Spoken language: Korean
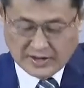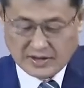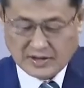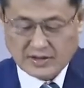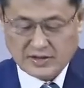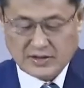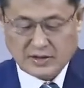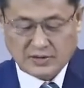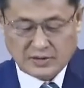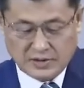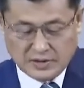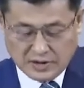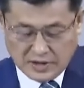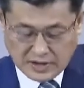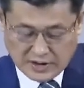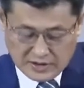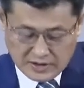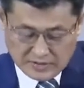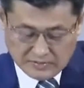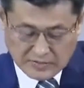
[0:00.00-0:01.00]
성경에
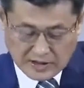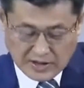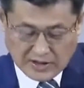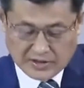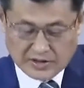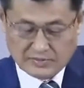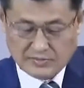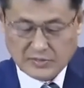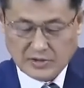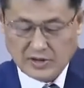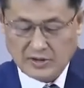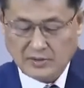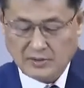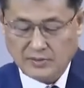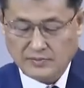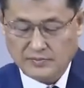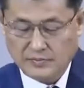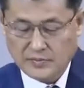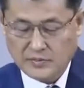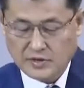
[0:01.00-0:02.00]
있는 말씀대로
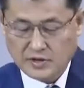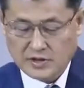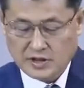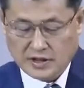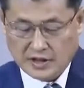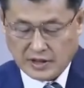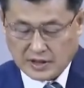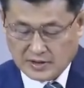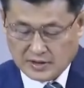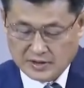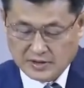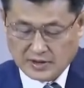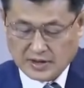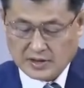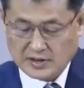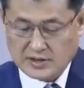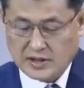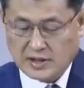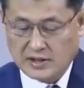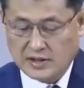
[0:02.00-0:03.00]
자 그렇게
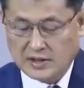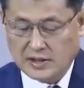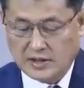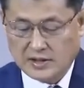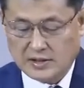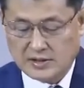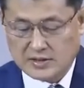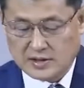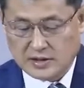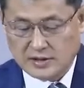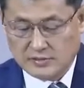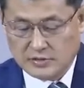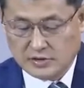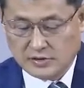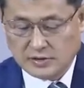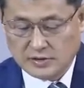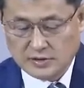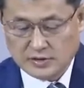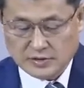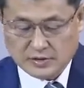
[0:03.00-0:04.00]
살아가는
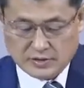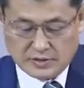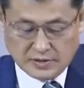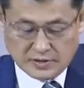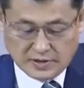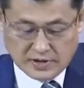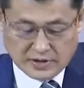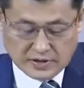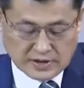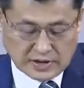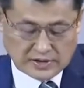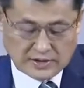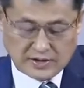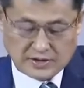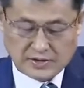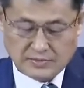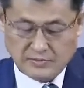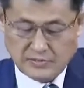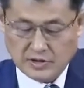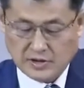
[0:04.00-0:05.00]
사람은 어떻게
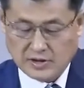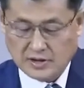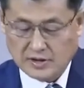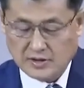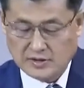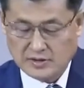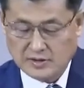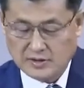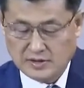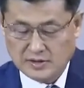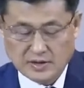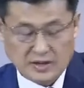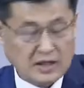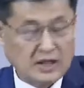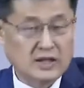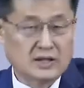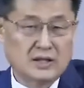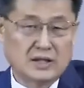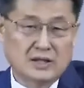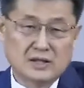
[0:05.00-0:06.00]
살겠습니까?
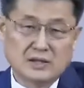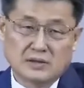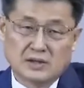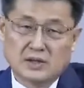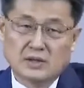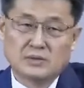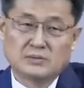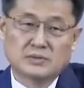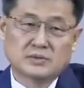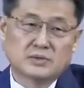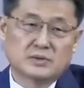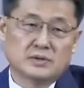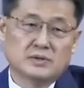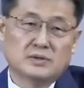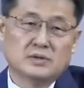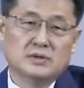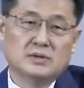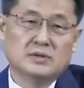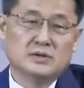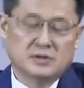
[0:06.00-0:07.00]
하나님께로부터
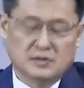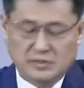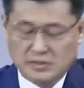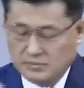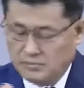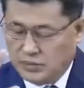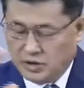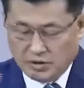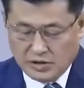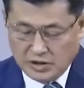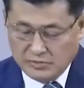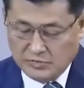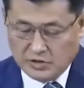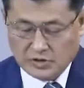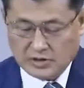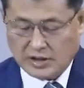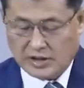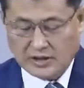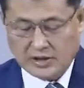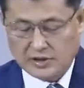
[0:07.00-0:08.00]

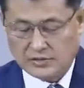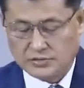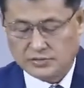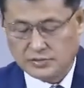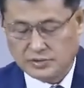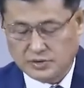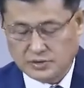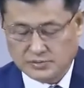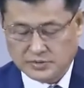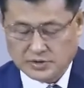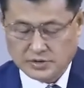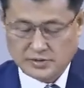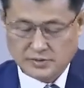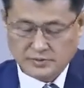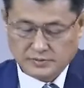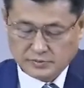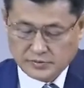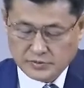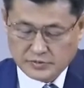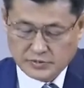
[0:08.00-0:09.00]
버림을 당할 수가 없어요.
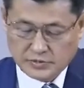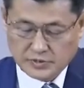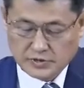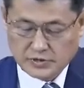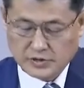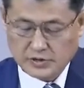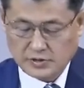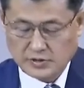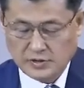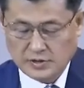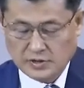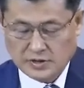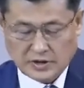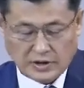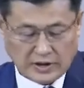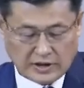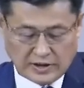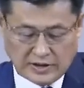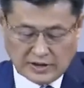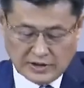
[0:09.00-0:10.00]
그렇죠?
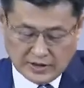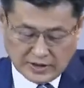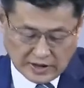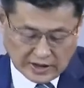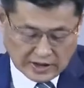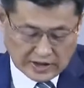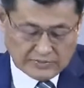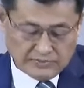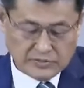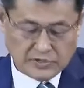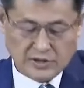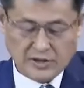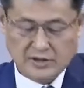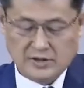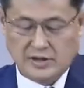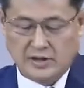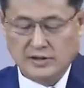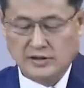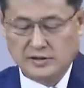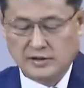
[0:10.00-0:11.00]
하나님과 함께
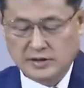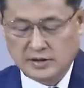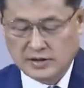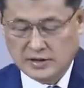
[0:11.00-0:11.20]
사는